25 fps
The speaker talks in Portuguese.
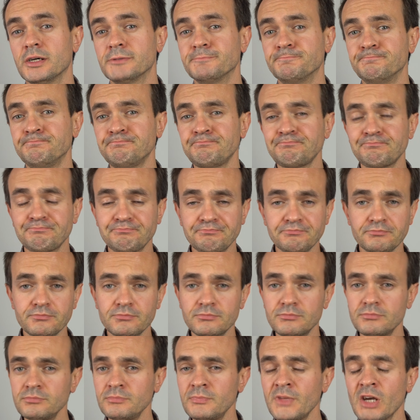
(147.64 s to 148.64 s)
Um, ehm,
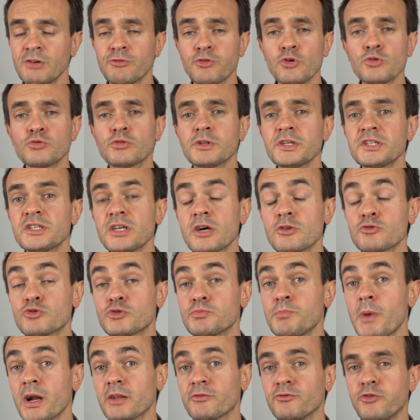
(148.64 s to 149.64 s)
vão utilizar o
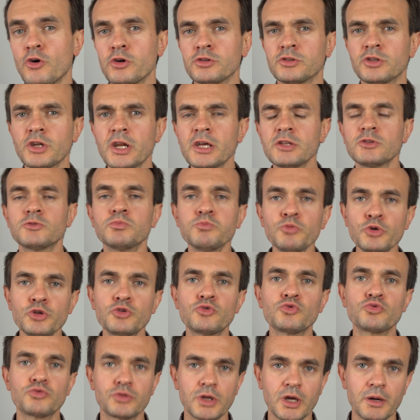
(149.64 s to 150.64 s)
smartphone durante
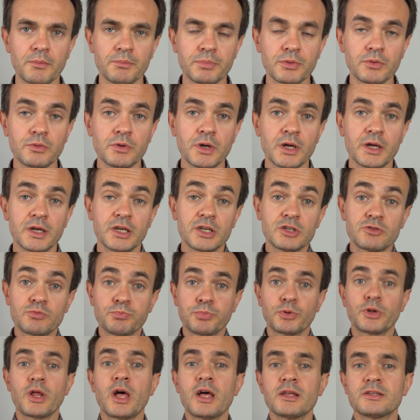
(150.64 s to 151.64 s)
muito tempo, isso
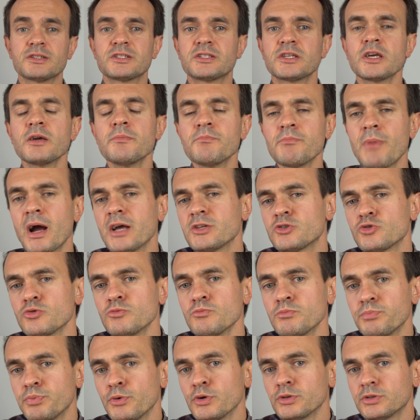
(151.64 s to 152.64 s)
poderá ser mais
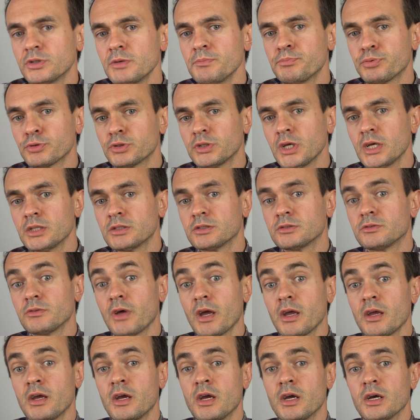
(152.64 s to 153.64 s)
um ponto importante,
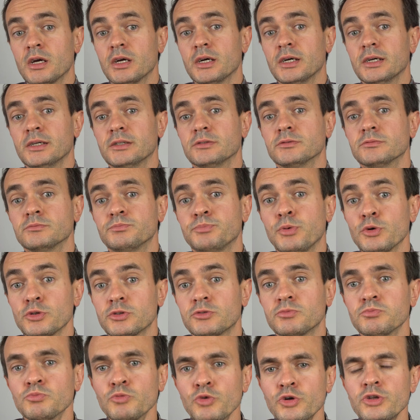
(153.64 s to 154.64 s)
não é? Uh, um
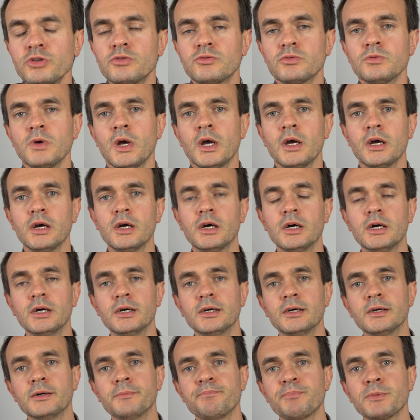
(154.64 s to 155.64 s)
ponto muito
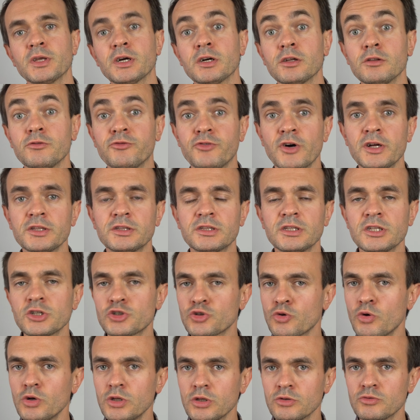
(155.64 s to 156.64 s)
uh, relevante na
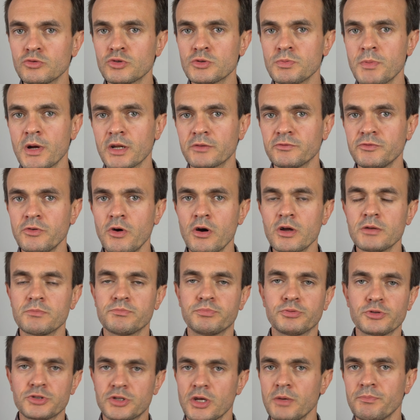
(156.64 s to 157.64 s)
escolha do smartphone.
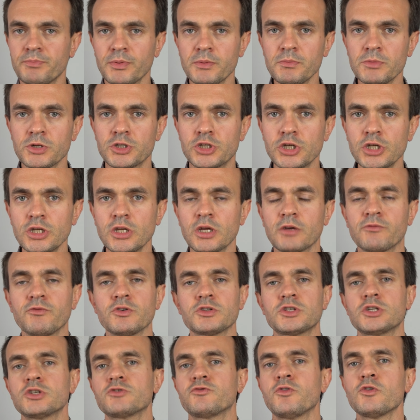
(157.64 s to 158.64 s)
Por exemplo, imaginem que
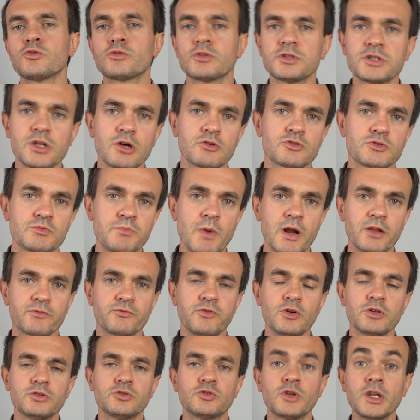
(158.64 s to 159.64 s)
vocês vão utilizar o
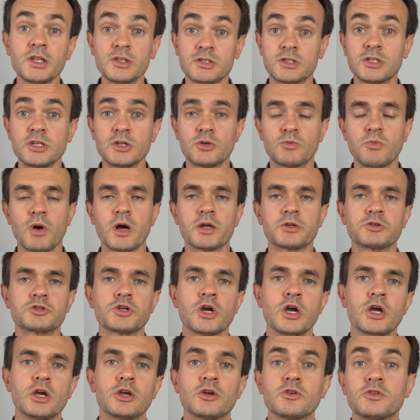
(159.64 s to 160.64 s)
smartphone durante 5 anos.
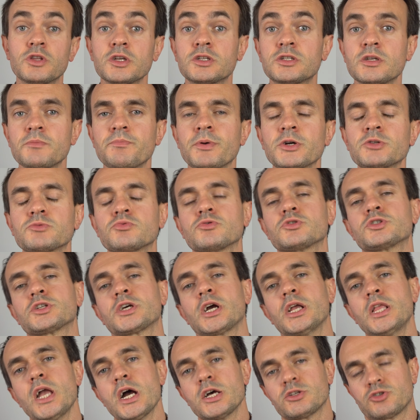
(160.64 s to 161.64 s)
Eu digo sempre às pessoas, se
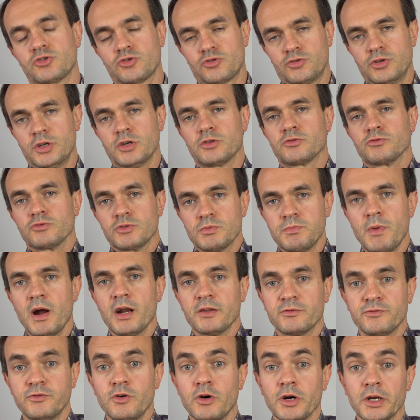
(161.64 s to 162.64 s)
calhar, se escolher um
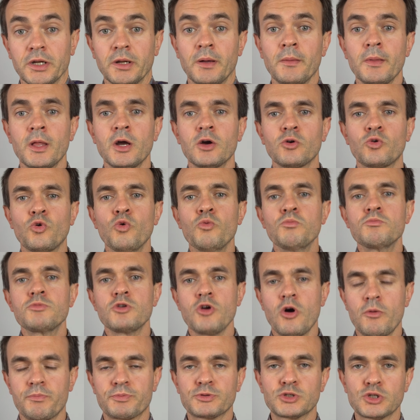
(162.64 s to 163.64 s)
smartphone com um
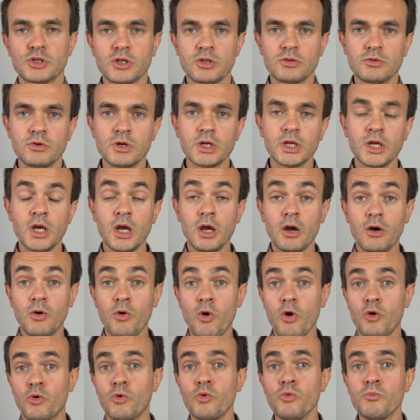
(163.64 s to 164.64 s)
melhor processador,
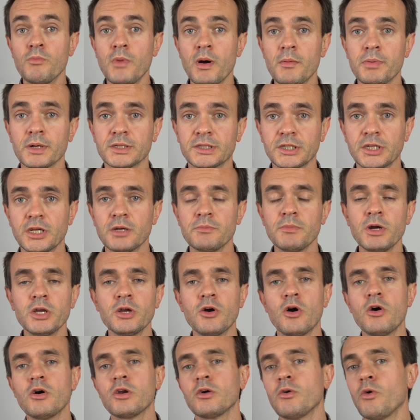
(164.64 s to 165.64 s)
ou com uma bateria
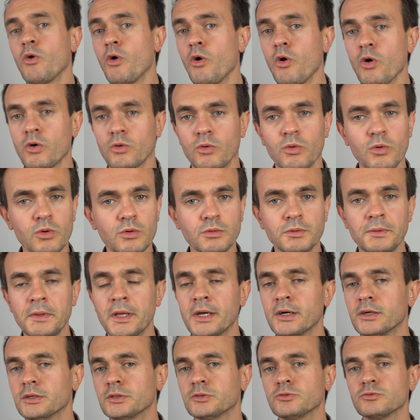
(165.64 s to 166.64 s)
maior, ou com
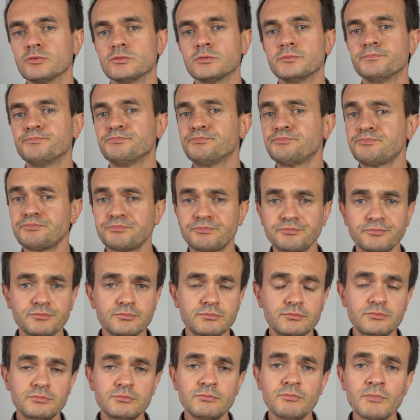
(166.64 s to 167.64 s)
um,
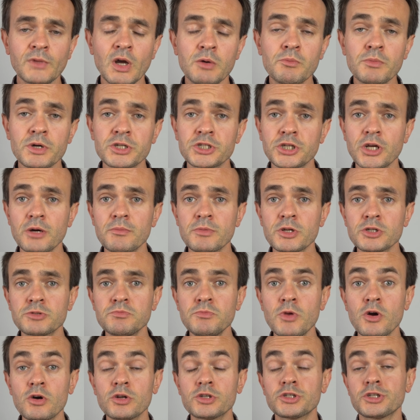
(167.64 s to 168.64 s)
umas câmaras
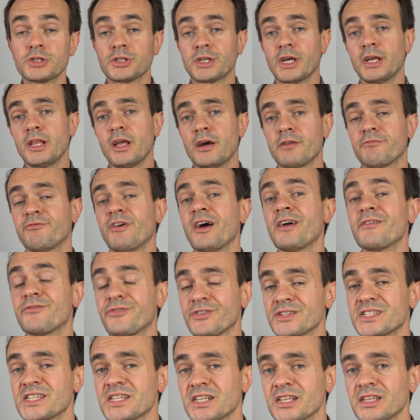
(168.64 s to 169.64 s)
melhores, se calhar vai
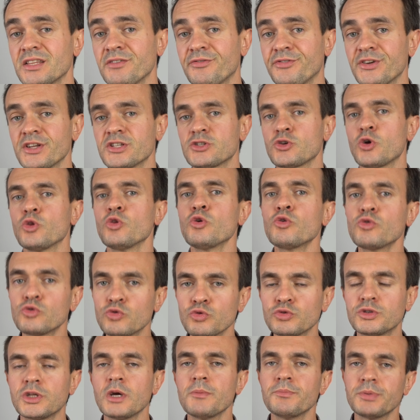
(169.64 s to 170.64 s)
fazer a diferença ao longo
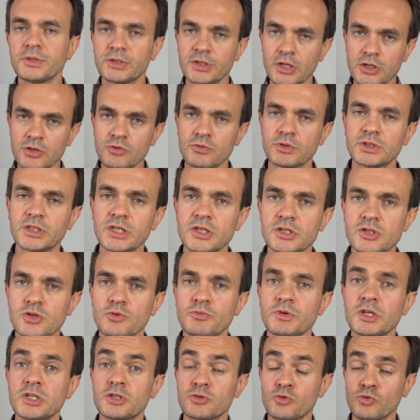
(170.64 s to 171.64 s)
do tempo e tenham
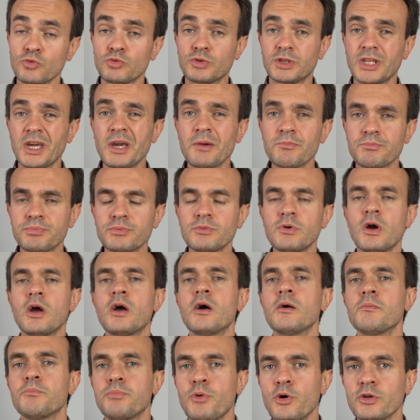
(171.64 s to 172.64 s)
atenção a isso, que o tempo
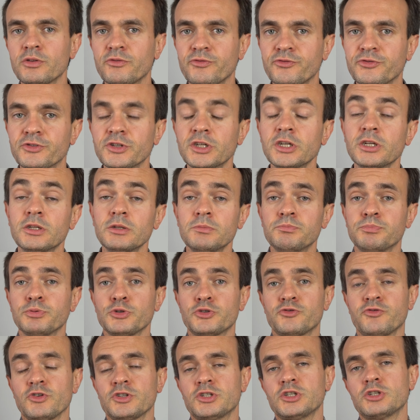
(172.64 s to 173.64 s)
pode definir e
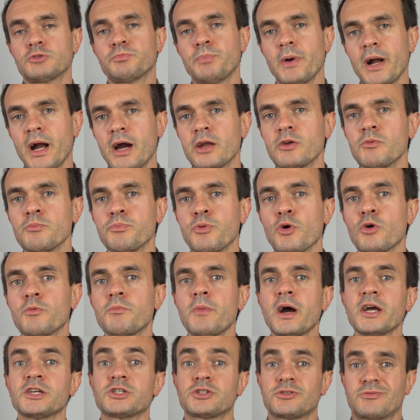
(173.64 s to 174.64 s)
depois vocês pagarem um
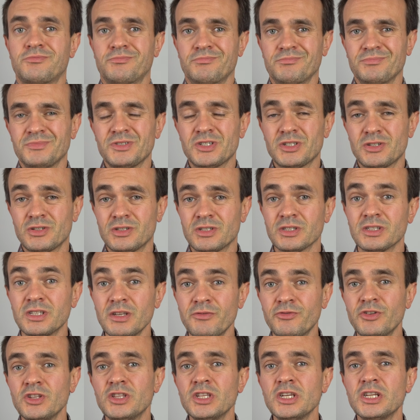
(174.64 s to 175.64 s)
pouco mais se
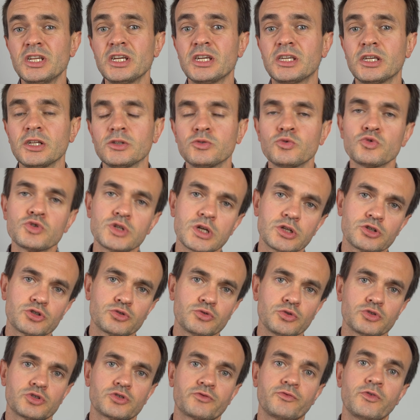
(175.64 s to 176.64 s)
dividirem aquilo nos anos
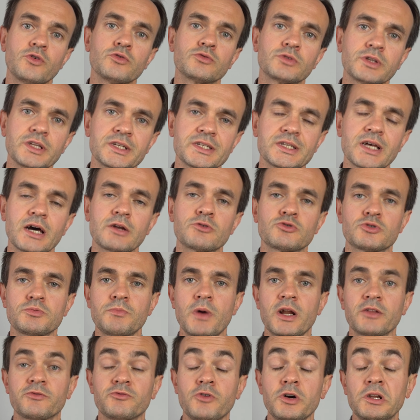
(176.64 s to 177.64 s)
todos que vão utilizar o
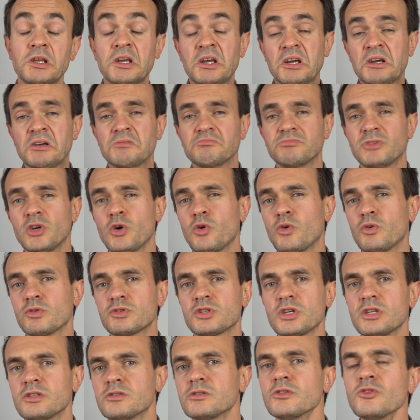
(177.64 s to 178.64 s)
smartphone, que eu
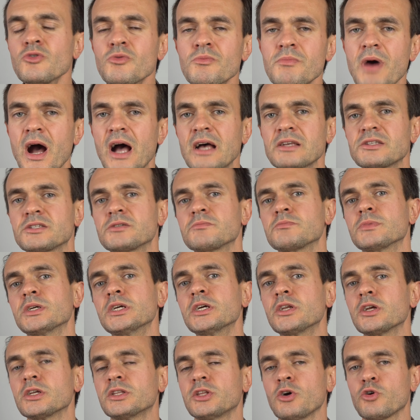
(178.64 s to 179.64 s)
aconselho no máximo
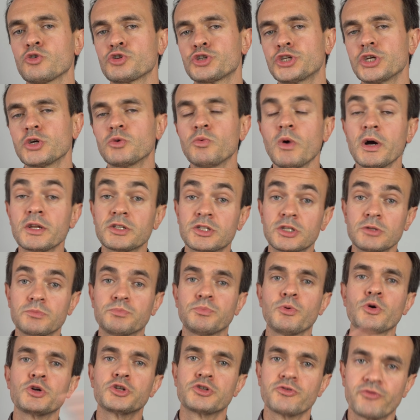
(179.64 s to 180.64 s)
ir até aos 5 anos e
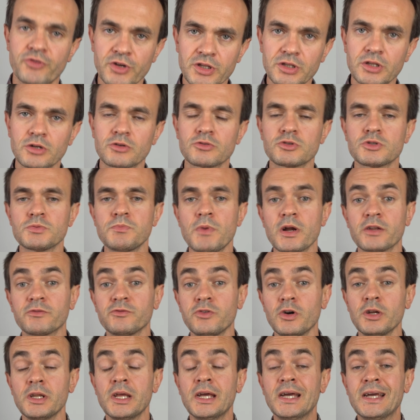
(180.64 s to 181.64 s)
depois vender o
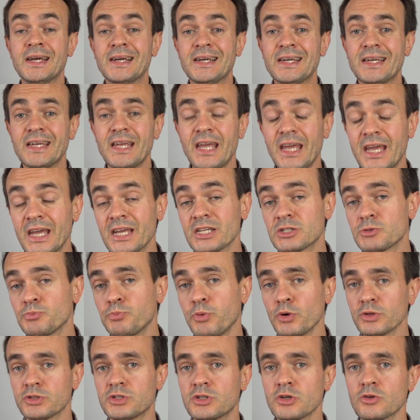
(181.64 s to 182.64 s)
smartphone, esse
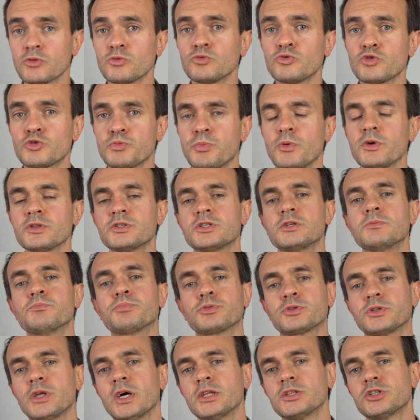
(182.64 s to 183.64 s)
pode ser um dos pontos
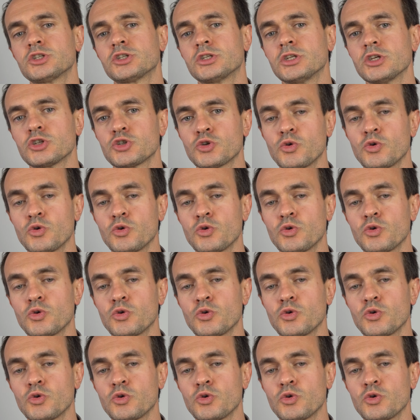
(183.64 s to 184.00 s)
importantes na